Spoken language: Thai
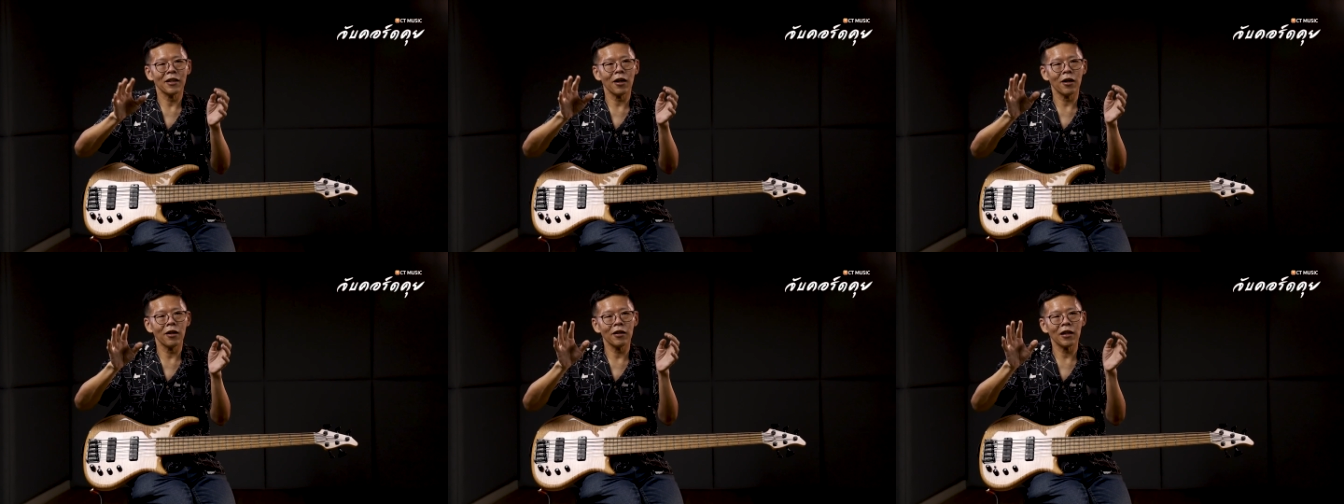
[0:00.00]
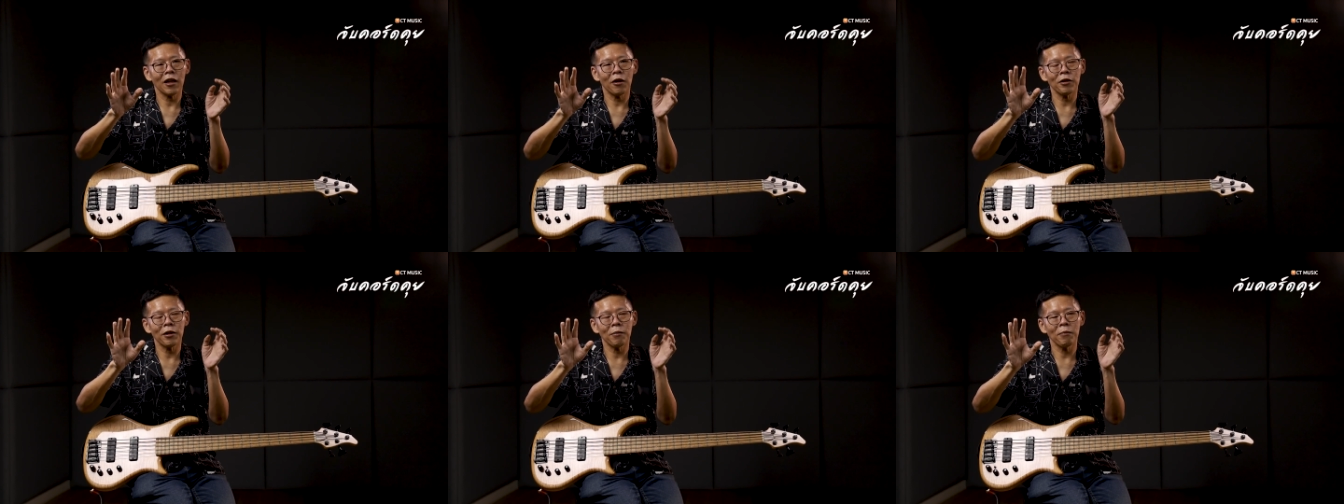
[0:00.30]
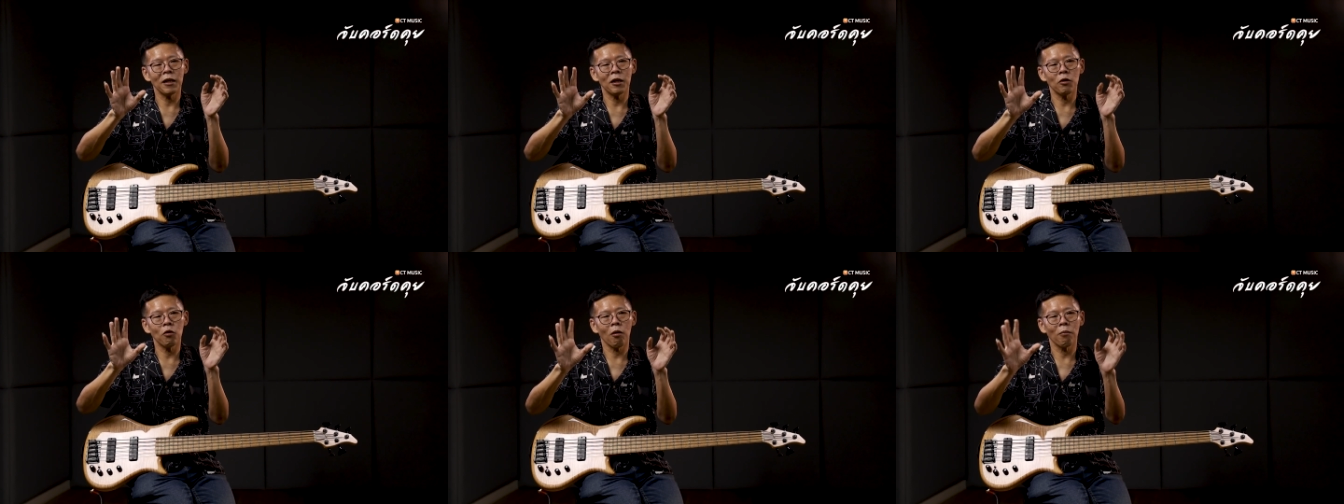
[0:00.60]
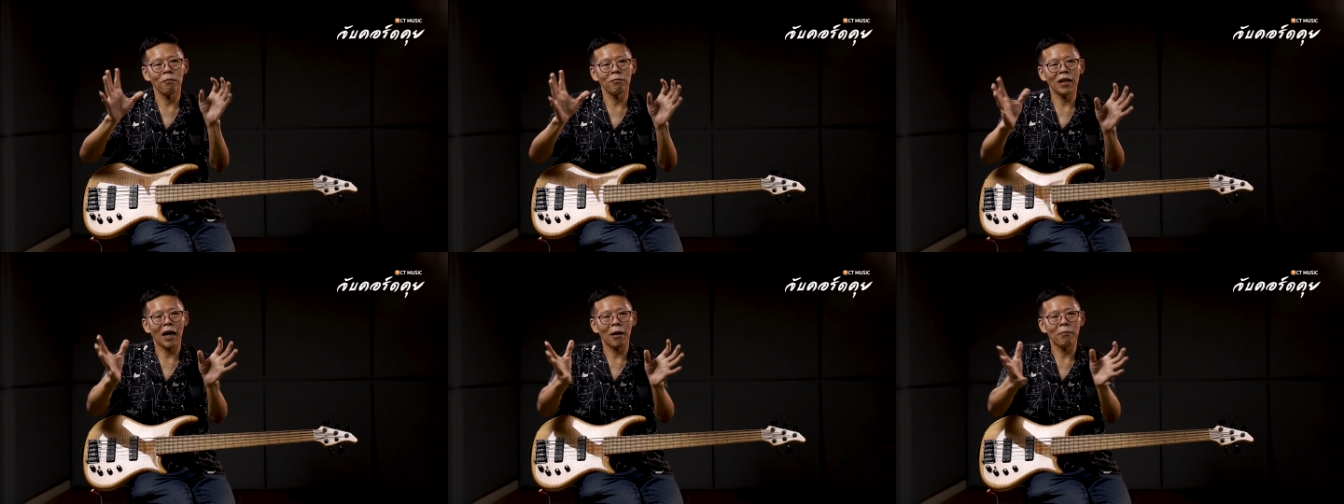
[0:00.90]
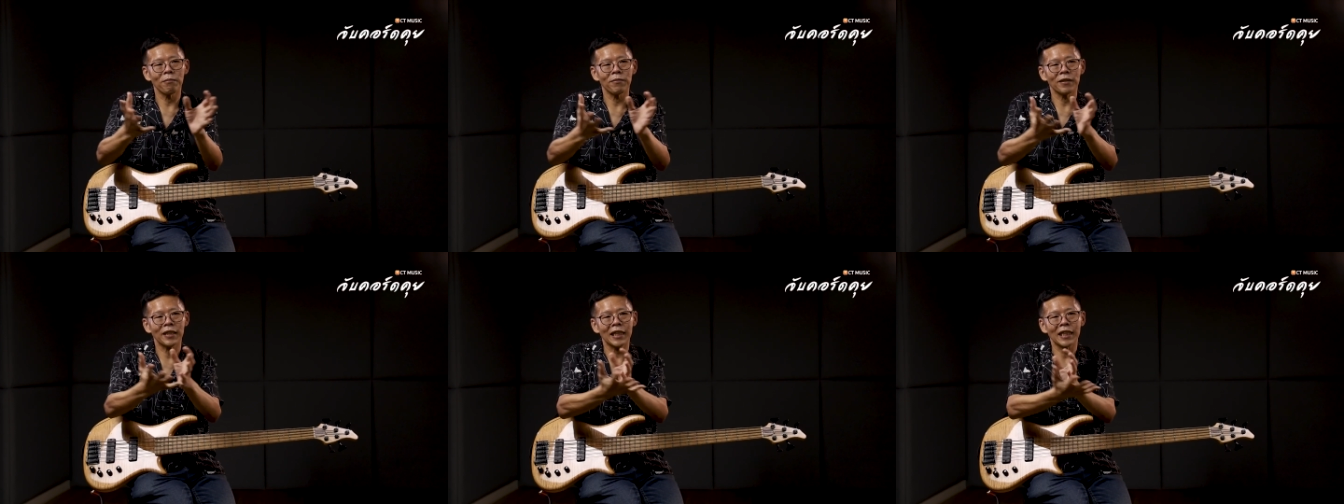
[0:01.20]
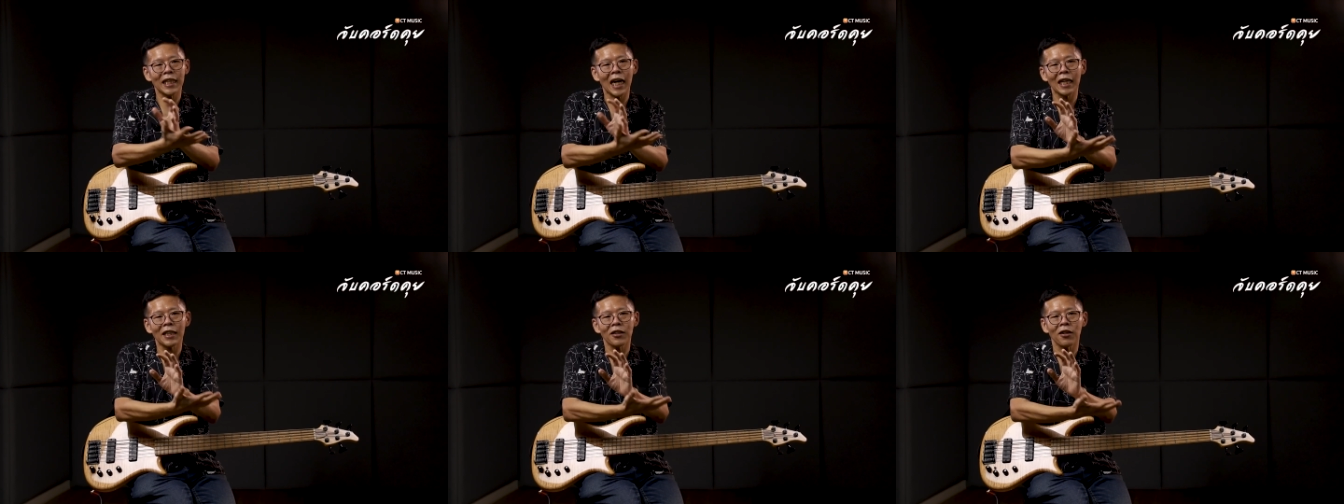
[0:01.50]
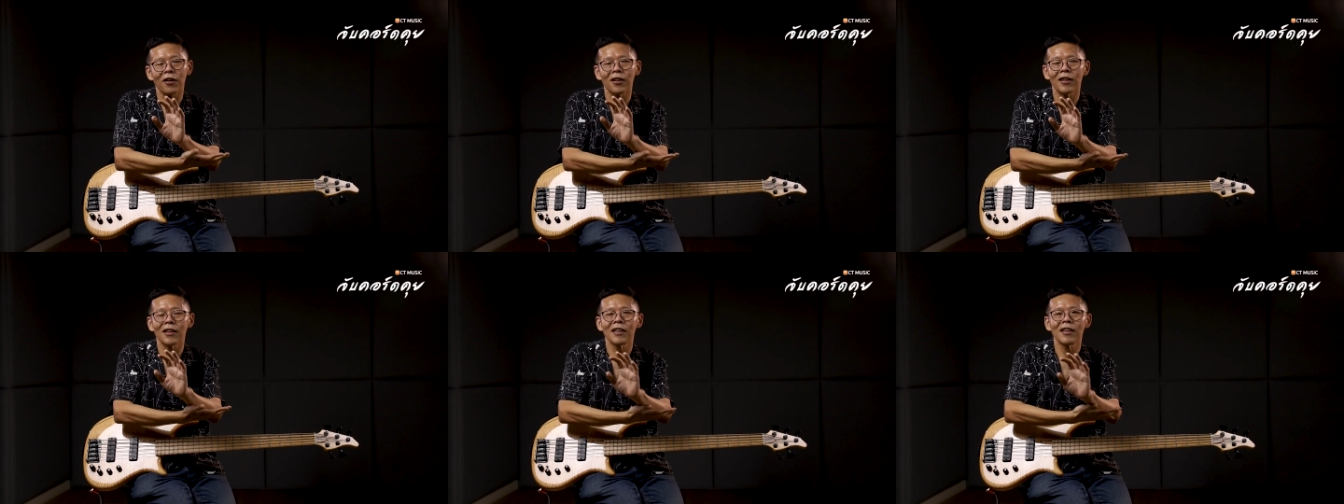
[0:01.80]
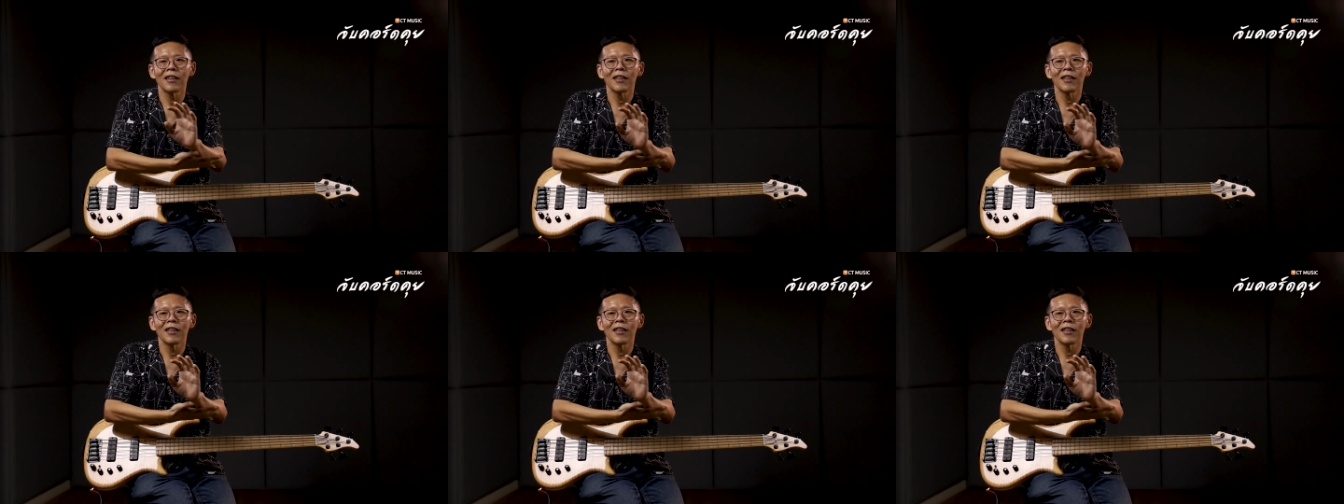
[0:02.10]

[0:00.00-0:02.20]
ก็เขาจะมีรวมทำเซสชั่นก่อน